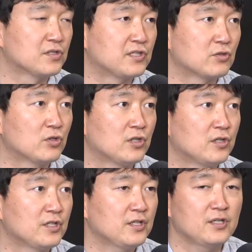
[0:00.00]

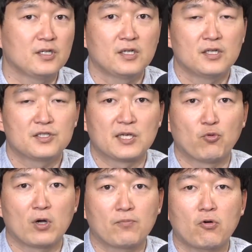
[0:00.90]
직원의
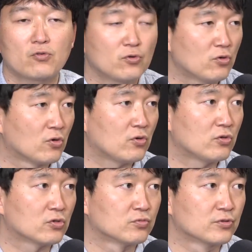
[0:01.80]
제보와
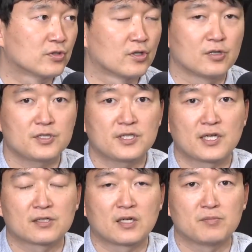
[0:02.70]
폭로로부터
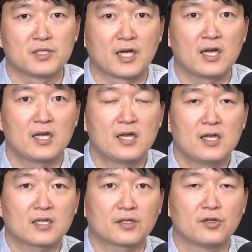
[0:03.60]
시작을 합니다.
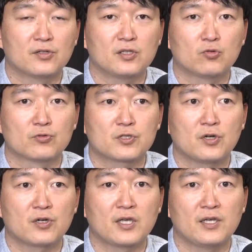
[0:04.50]
그러니까 네.
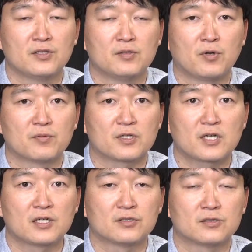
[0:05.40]
경기도청에 있는
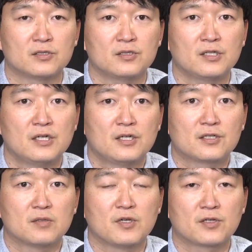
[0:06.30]
법인카드를
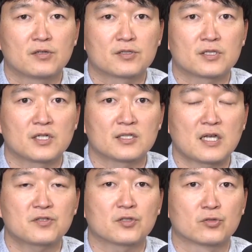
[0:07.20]
김혜경 씨가
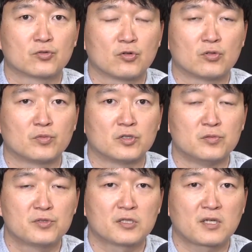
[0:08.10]
사적으로
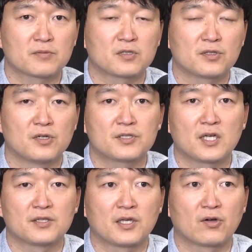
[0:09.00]
음식값을
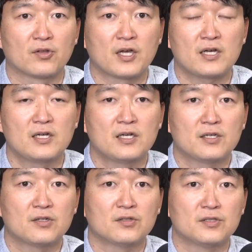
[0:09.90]
결제한다거나
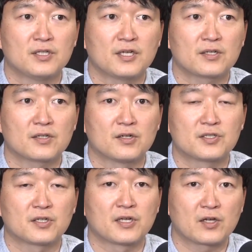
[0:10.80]
이런 일에
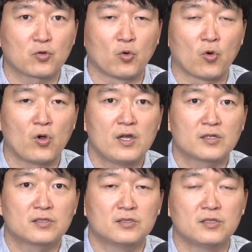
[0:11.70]
결제를 했고
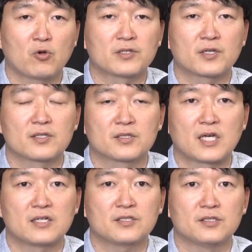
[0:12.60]
그 과정에서
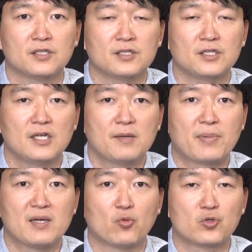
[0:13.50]
자신이
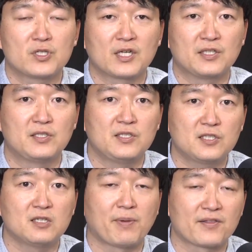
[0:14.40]
배모 씨에게
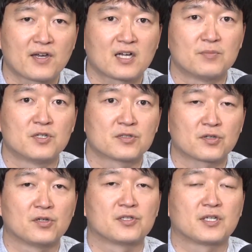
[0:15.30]
지시를 받아가면서
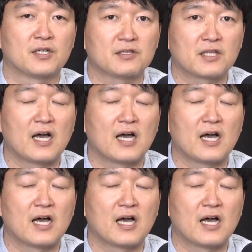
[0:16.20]
결제를 했다라고